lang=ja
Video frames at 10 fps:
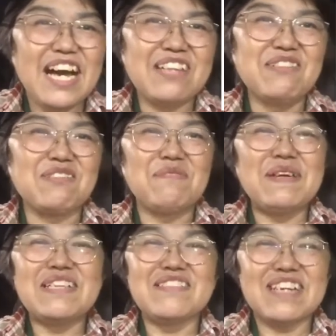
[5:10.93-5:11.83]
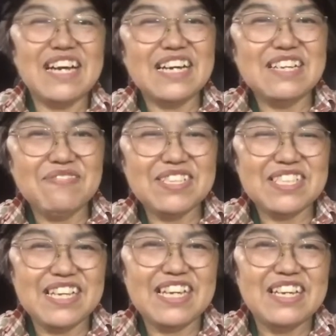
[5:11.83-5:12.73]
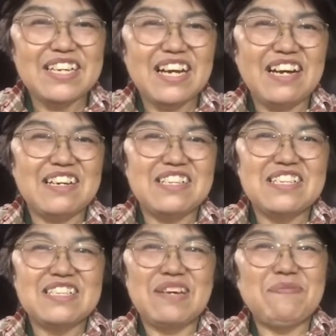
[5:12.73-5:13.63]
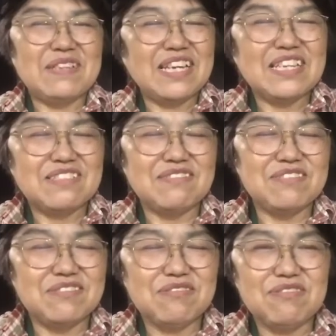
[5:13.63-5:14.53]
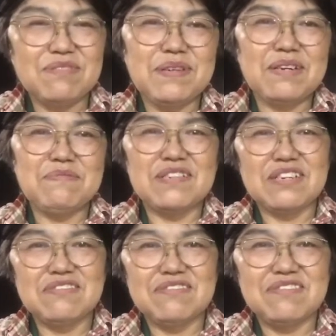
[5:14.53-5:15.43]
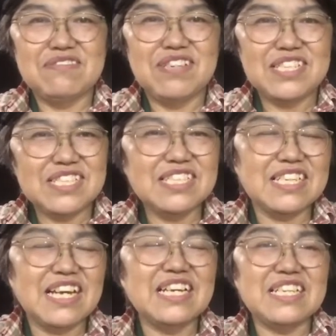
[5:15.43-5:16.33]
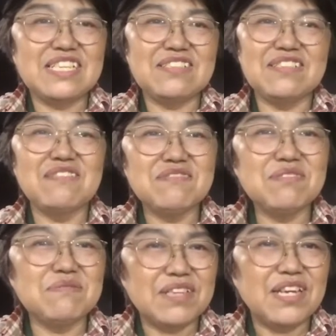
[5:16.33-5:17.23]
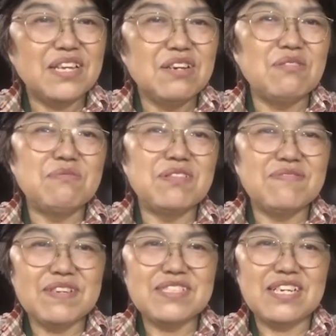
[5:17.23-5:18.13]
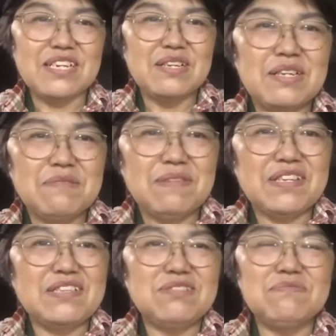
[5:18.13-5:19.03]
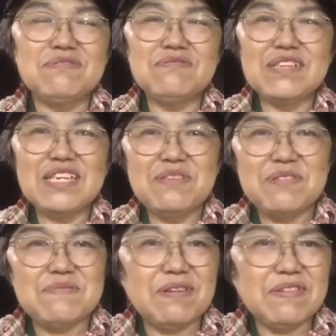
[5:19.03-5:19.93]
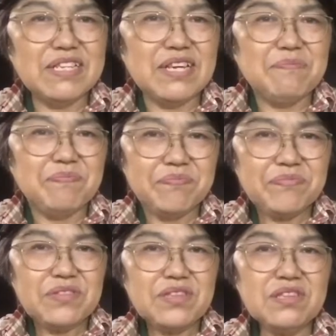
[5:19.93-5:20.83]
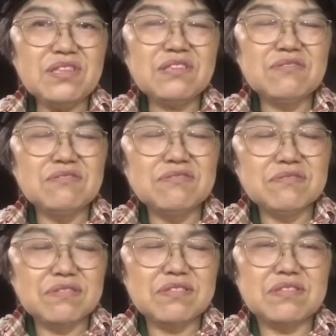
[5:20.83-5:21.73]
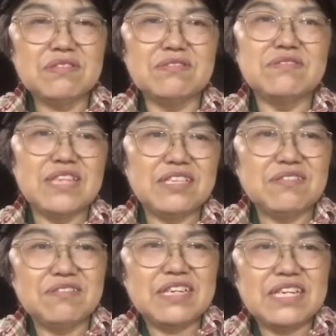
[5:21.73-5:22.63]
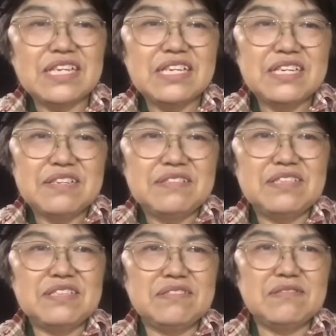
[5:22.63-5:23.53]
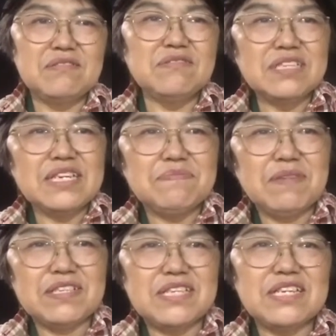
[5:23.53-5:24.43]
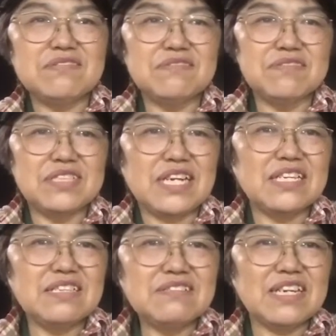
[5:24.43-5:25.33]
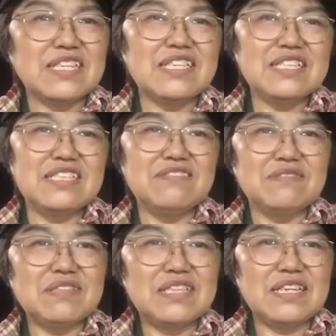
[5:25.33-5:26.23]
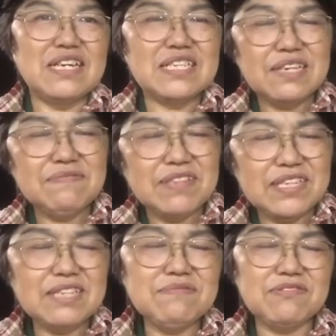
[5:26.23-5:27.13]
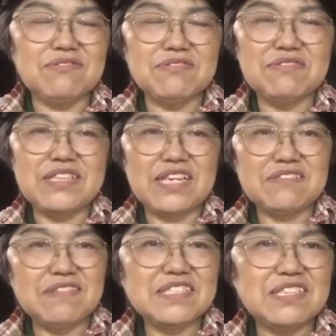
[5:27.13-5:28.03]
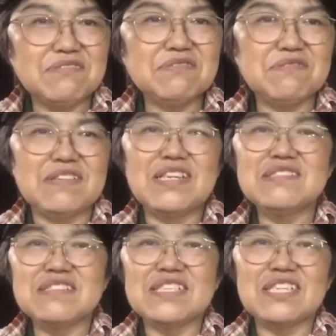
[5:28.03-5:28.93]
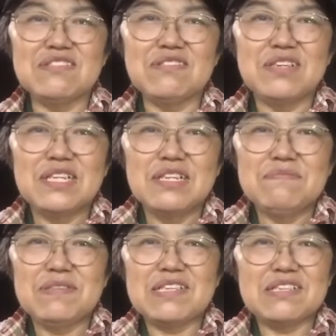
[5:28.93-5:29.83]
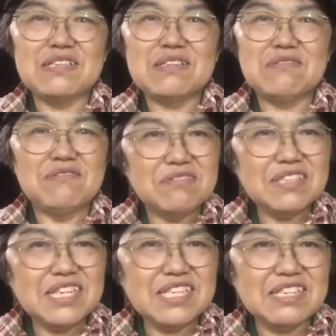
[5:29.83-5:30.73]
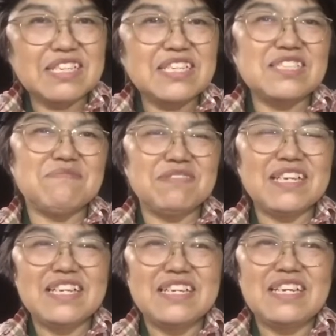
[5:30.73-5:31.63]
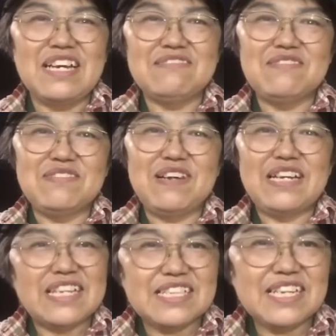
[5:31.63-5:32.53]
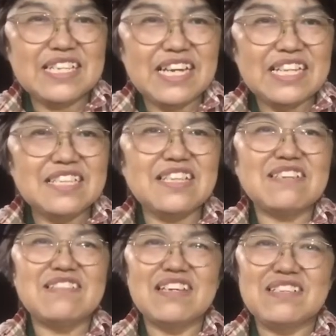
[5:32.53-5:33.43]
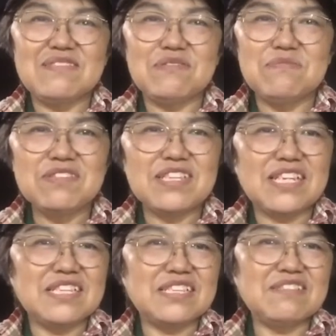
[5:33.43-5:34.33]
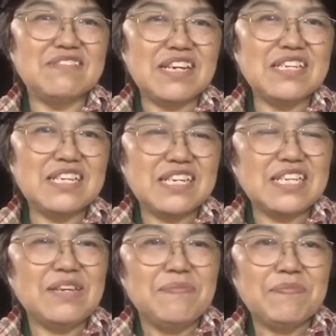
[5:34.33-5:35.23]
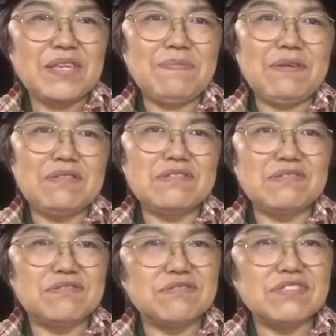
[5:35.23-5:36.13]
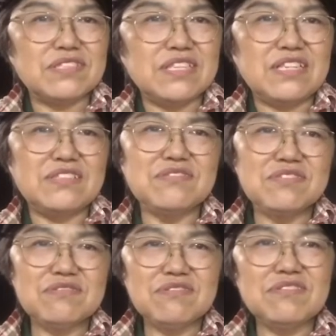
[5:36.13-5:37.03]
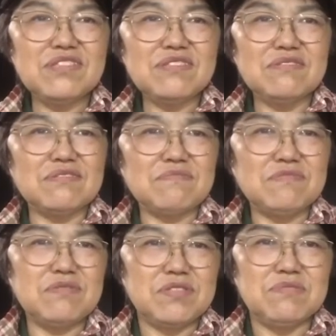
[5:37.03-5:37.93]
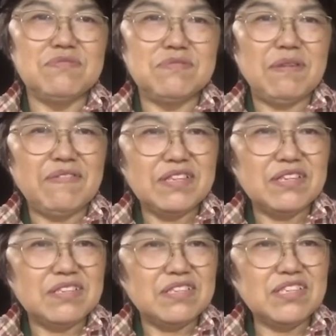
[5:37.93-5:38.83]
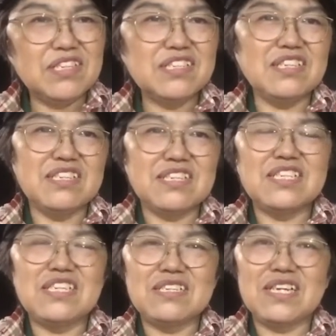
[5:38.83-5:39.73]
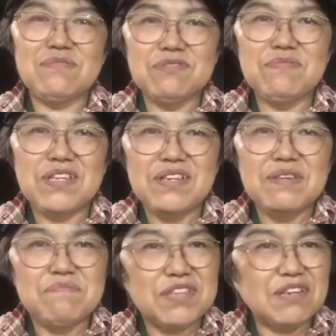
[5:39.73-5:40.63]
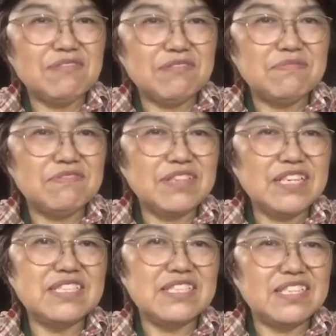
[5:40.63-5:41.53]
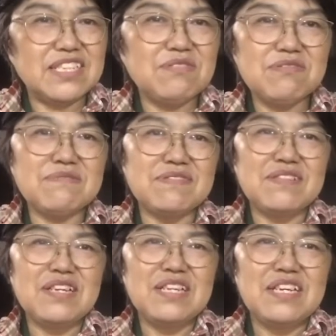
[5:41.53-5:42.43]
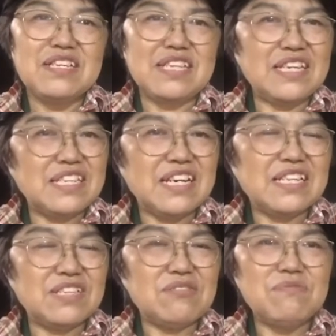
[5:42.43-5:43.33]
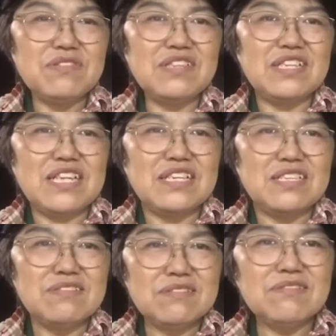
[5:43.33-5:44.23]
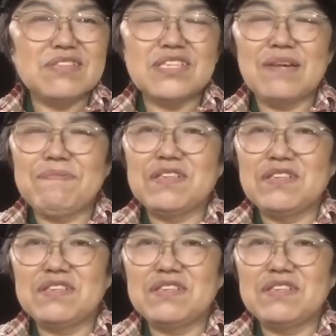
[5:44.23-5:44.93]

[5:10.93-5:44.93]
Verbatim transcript: あのコメントが入りましてあやっぱねそういう言葉もらうと嬉しいんだなーなんてそんなこともね思いましたまあね自分はね今までこうそういうねトイレのね、まあ、清掃されてる方っていうのを何回も何回もこう出くわしたことはあるんですけどまあね心の中ではねいつもねあのありがたいなってくらいに思ってたんですけどなかなかねやっぱそういう風に、ね、言う人っていうのを自分今まで生きてきた中で一回も見たこともないし聞いたこともないなーなんて思っててそうするとねやっぱ